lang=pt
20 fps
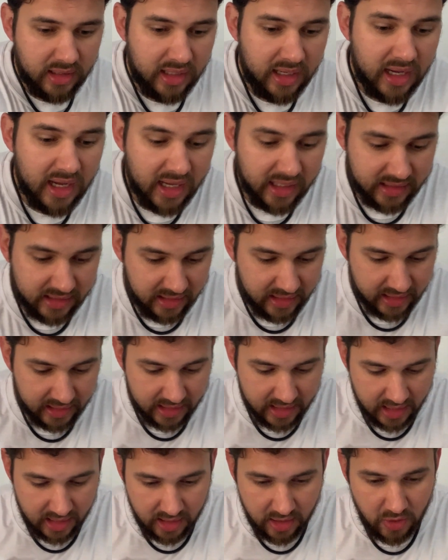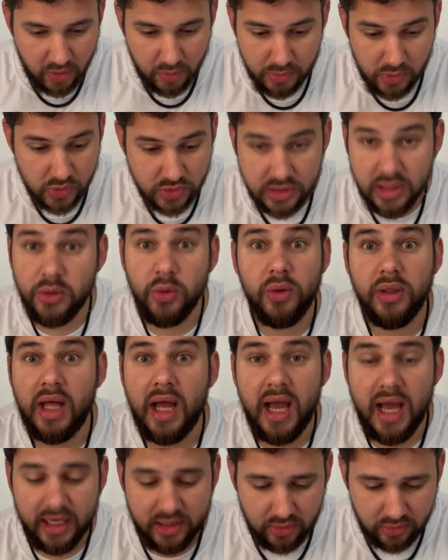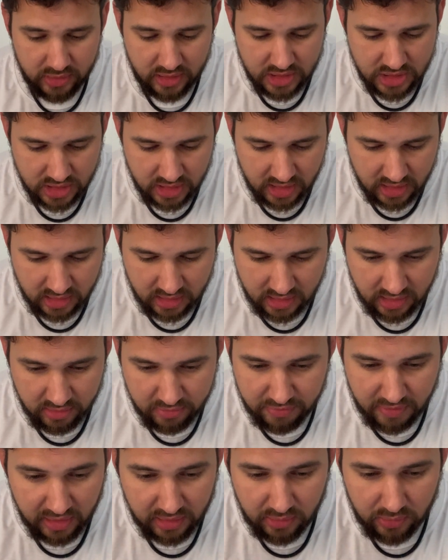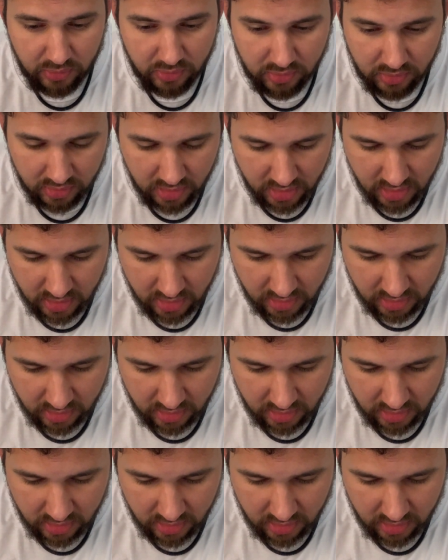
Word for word: Ah, que legal! Pesquisa. Meu celular que eu deixei aqui falou.